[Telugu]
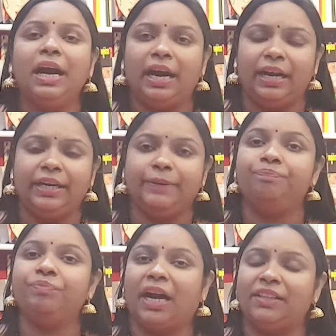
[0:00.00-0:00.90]
అండ్
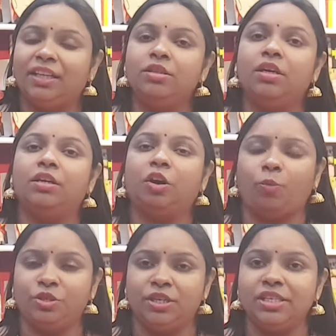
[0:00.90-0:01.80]
అదర్
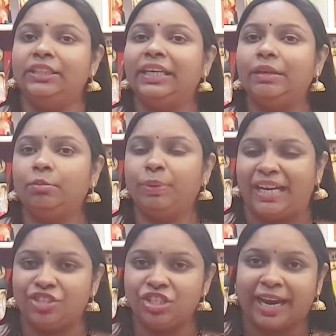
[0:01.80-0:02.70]
ఆప్షన్స్ uh, అదర్
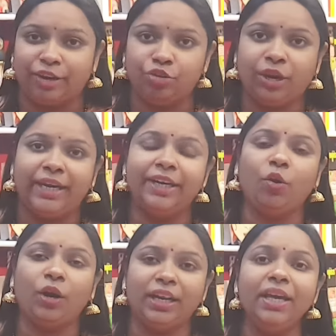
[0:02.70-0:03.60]
బ్రాంచెస్ uh, ఎక్కడ ఉన్నాయంటే
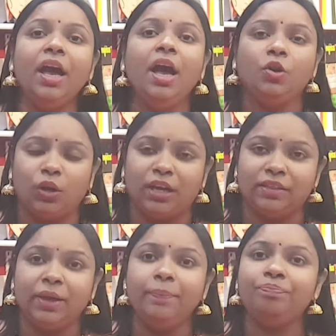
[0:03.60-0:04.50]
ఒకటి
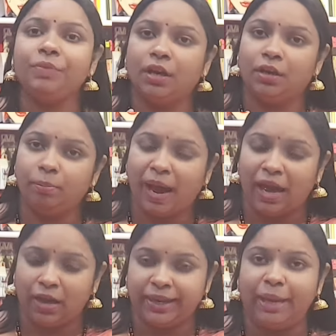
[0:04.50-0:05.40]
కోల్కత్తా uh, బా
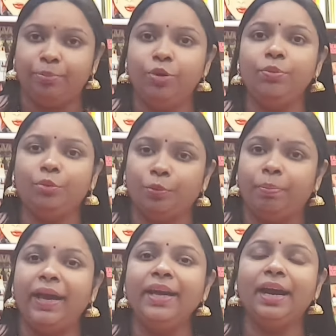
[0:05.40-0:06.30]
రాయ్పూర్
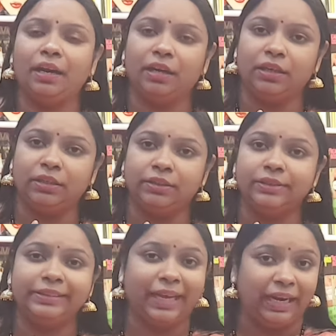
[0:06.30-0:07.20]
ముంబై
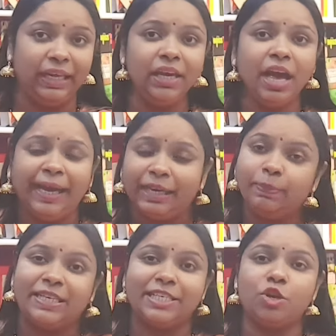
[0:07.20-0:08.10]
ఢిల్లీ ఈ
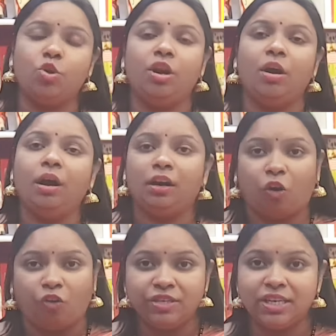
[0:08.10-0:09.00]
ప్లేసెస్లో కూడా
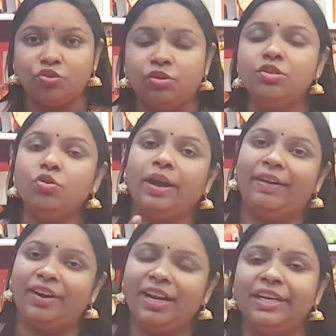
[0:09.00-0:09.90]
ఆఫీసెస్ ఉన్నాయి సో
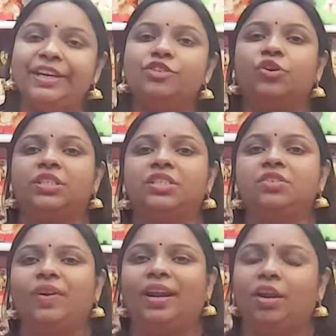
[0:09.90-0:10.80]
ఎవరైనా నియరెస్ట్
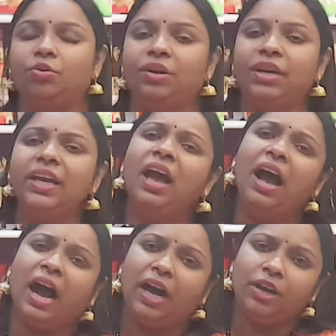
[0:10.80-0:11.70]
లొకేషన్స్కి వెళ్ళాలనుకుంటే
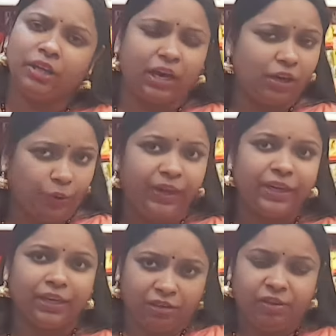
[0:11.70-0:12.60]
అక్కడ అంటే
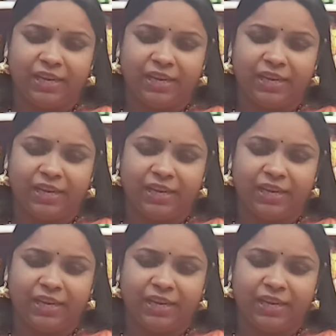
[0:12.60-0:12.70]
ఇన్ కేస్